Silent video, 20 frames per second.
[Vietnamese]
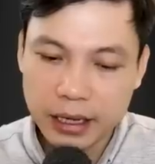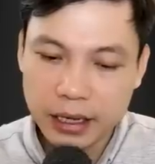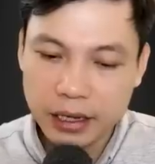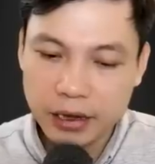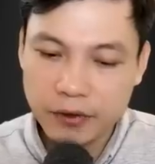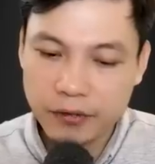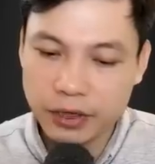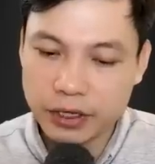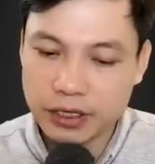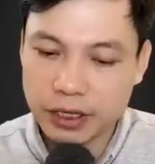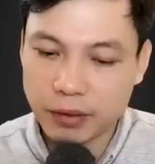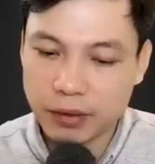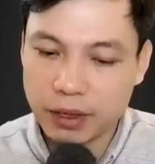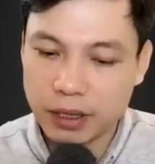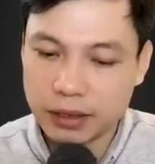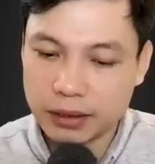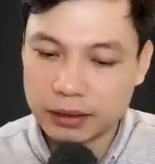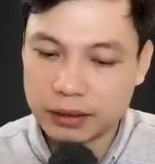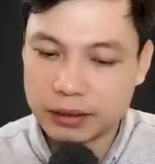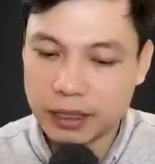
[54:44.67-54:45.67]
Lời nói vừa
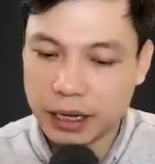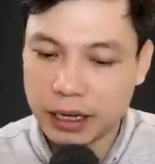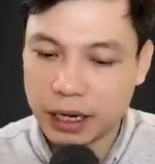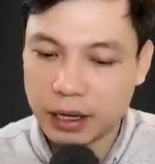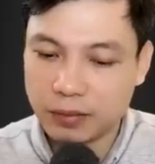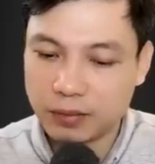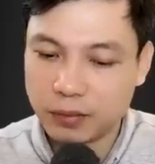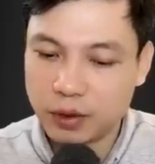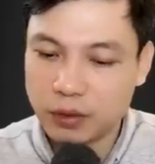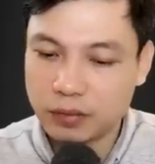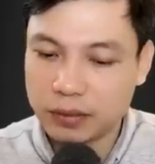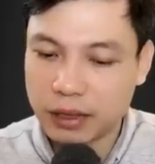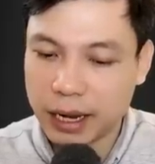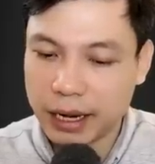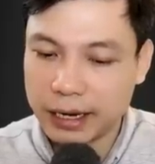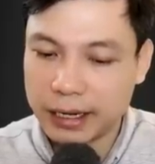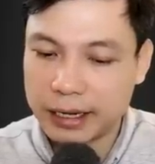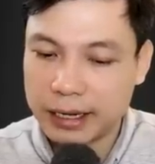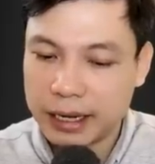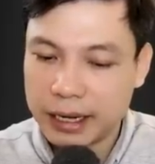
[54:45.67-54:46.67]
dứt thì cánh cửa
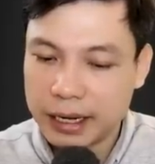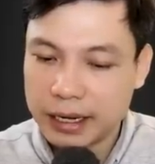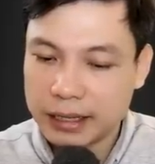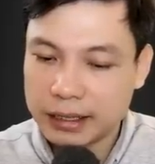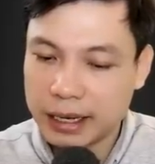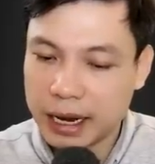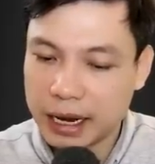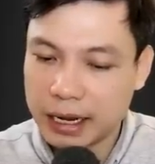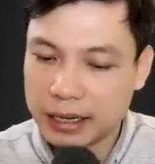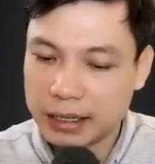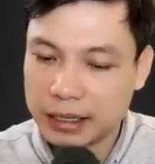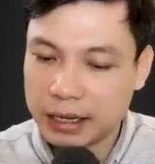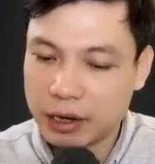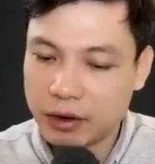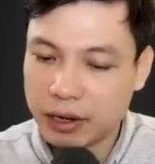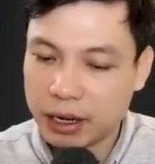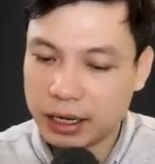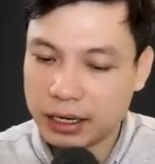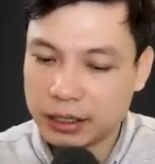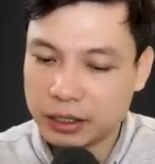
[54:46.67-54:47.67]
hậu cung liền bung
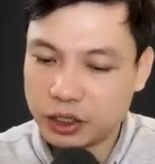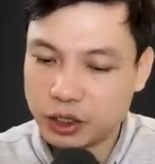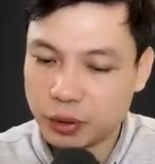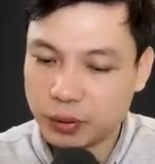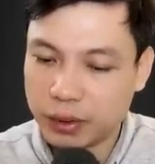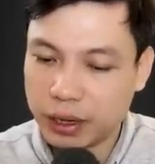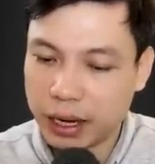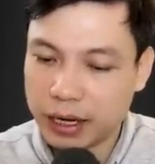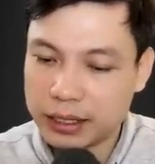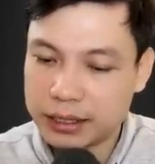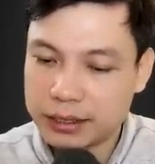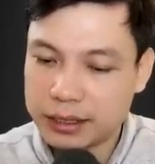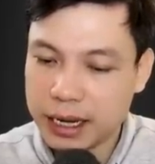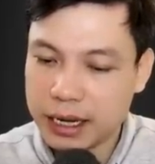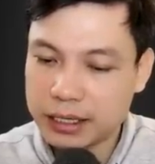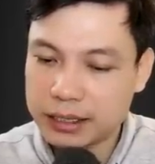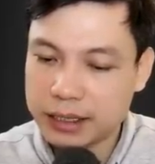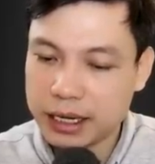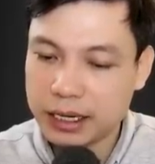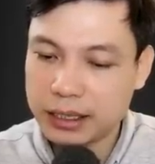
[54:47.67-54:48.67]
ra. Điều
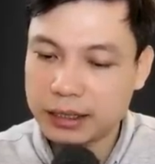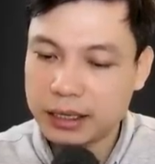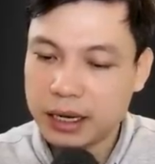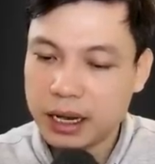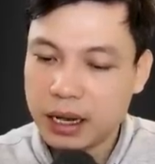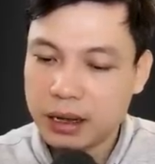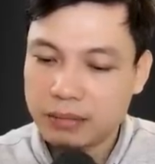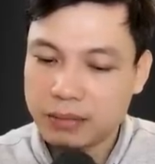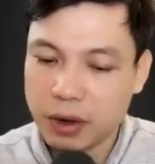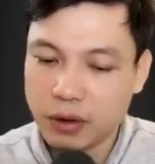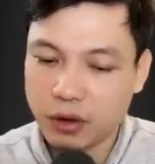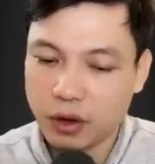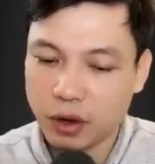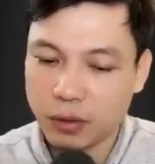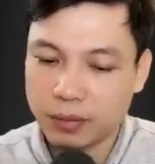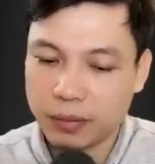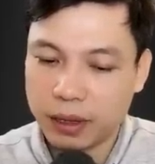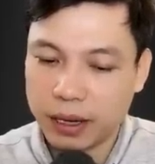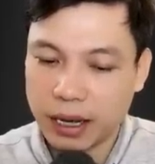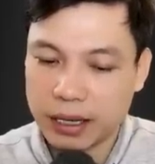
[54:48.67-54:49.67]
kỳ lạ là chẳng
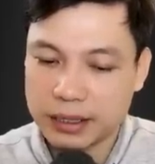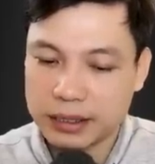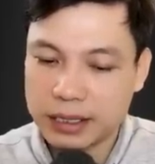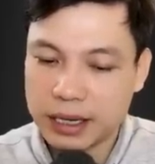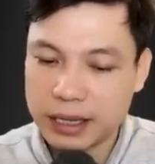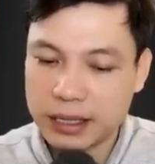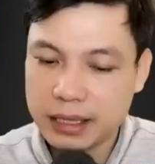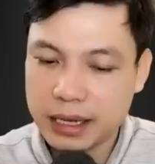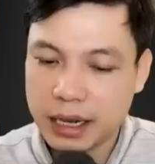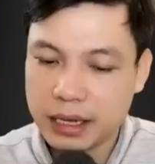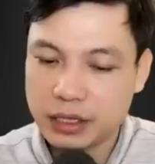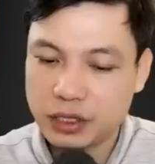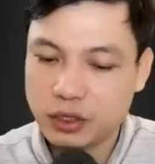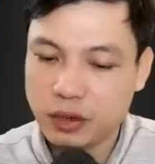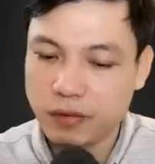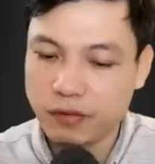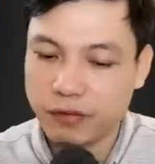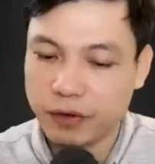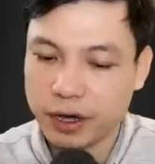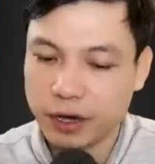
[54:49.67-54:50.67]
ai nhìn thấy gì
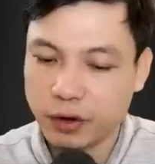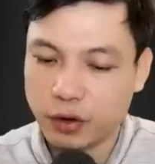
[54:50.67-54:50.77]
cả.